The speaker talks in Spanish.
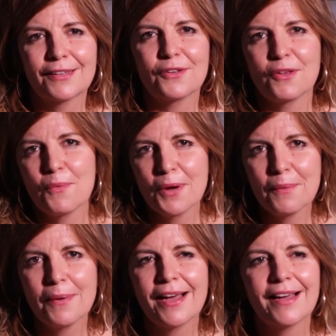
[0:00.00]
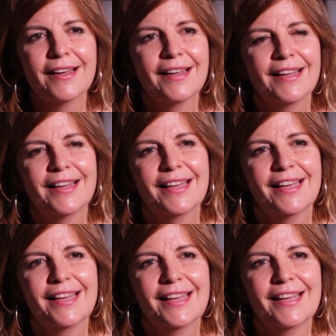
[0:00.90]
que nos devuelva,
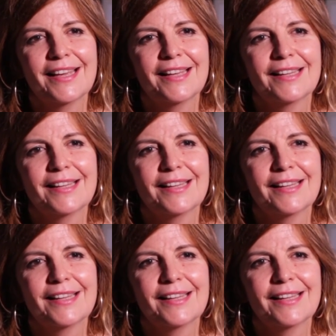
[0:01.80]
eh,